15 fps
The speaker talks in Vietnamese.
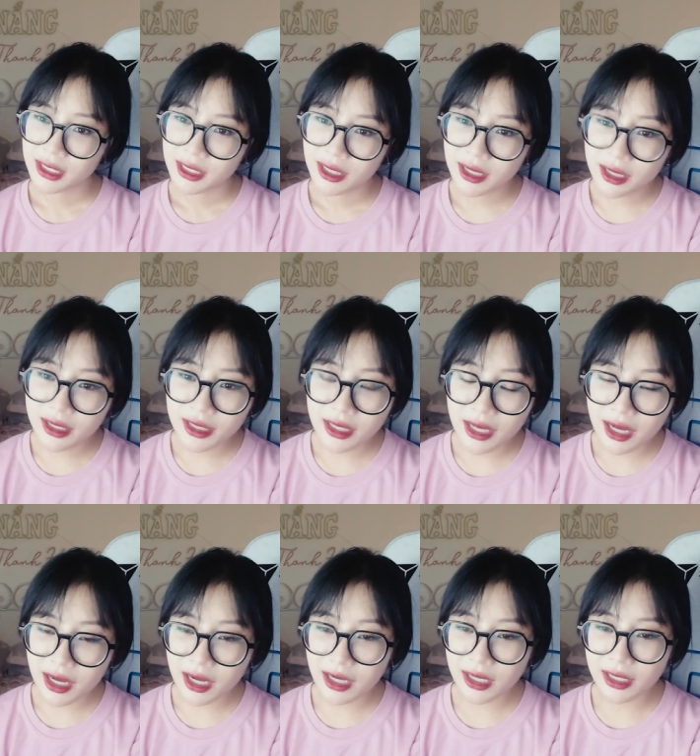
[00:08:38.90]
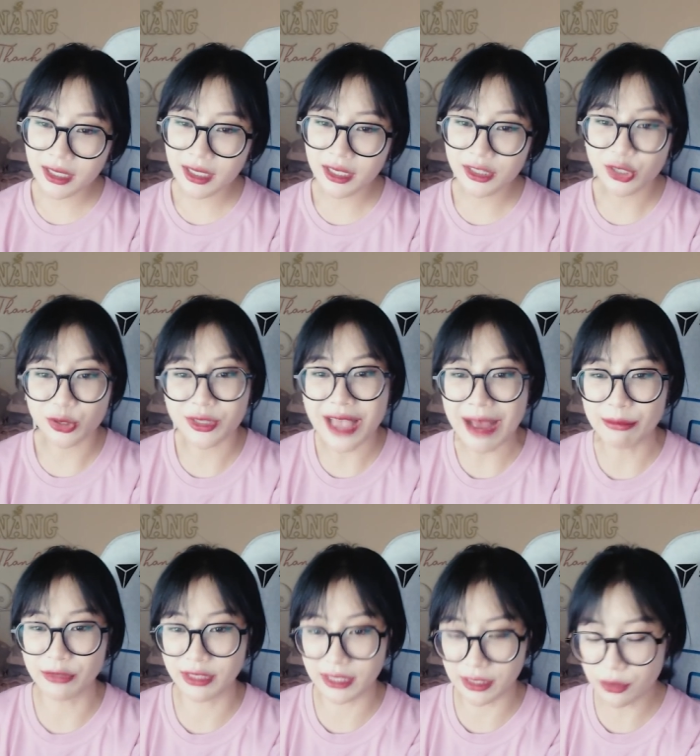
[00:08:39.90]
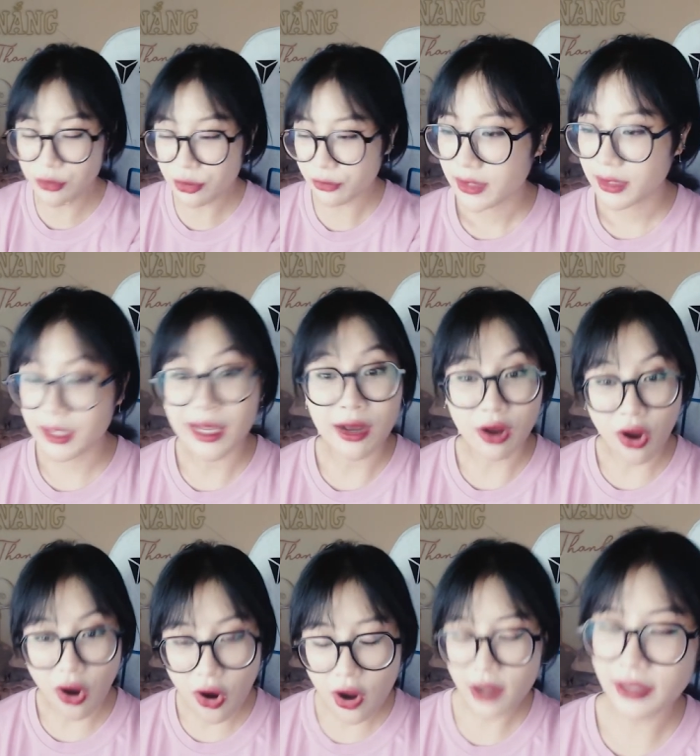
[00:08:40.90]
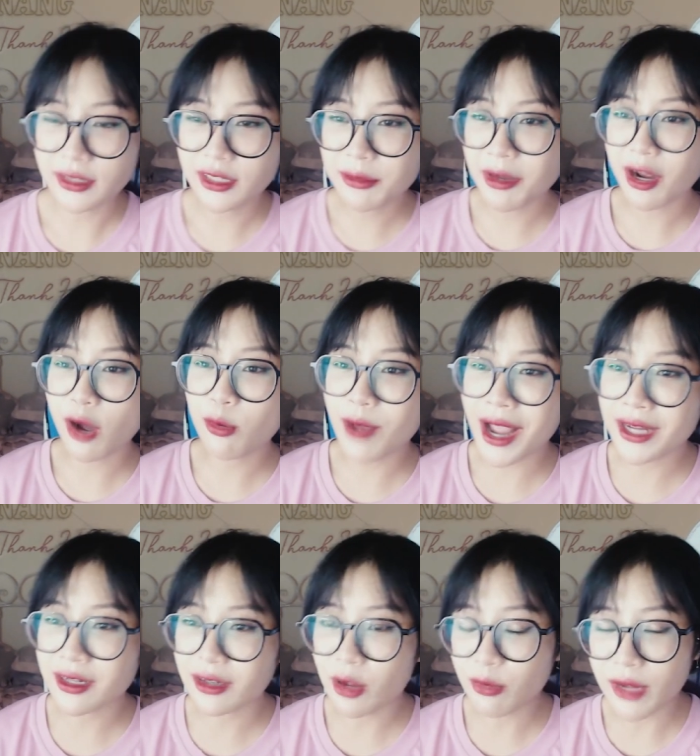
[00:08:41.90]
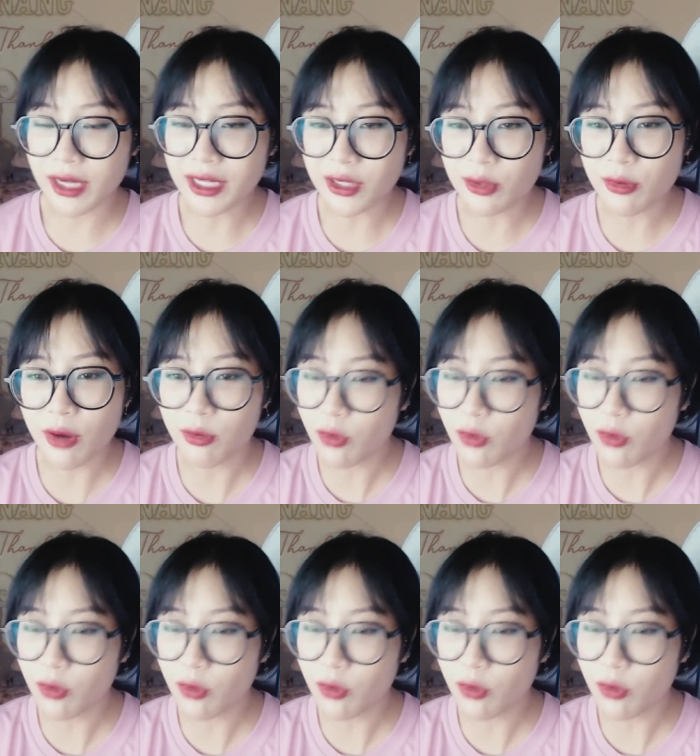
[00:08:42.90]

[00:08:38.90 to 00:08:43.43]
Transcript: hơi uh, hơi hơi chột dạ một xíu thì là có nhưng mà không ai được động đến thì cũng không